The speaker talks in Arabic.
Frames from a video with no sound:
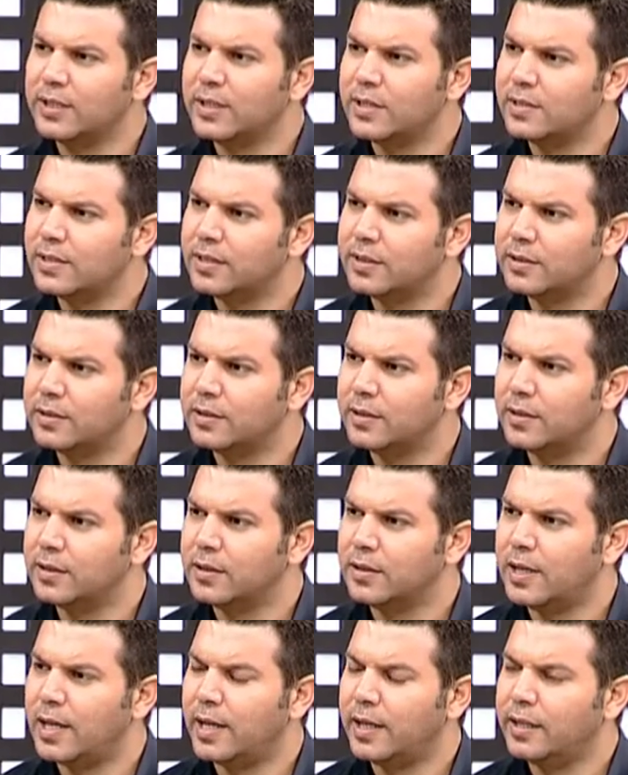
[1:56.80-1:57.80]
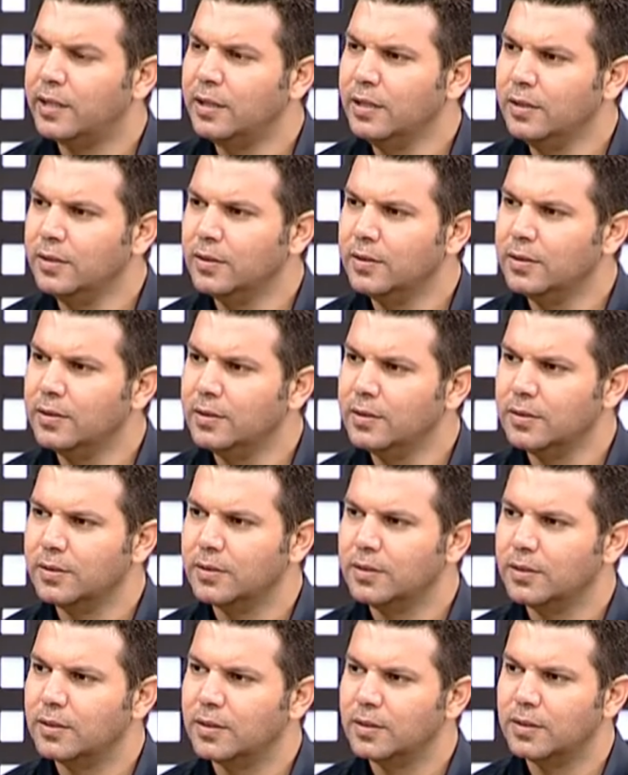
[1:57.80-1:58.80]
عدسات آه، للعين
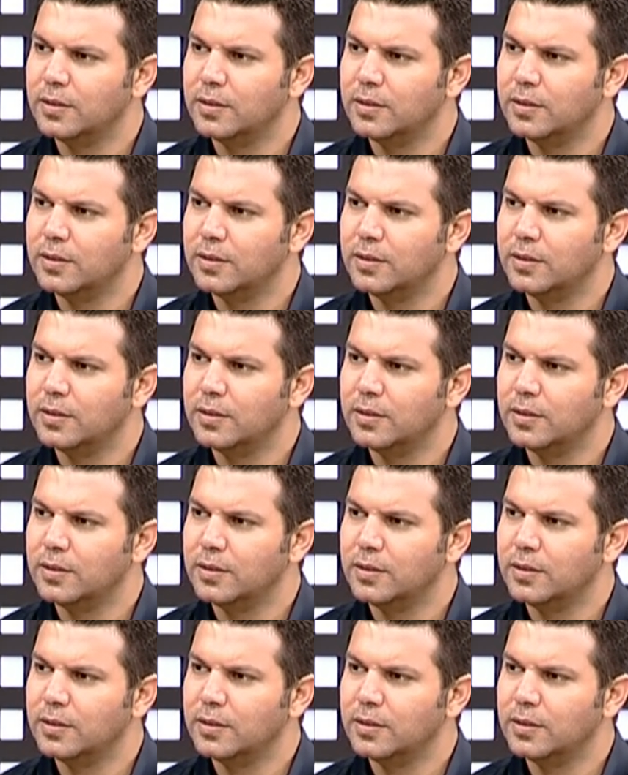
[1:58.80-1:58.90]
آه،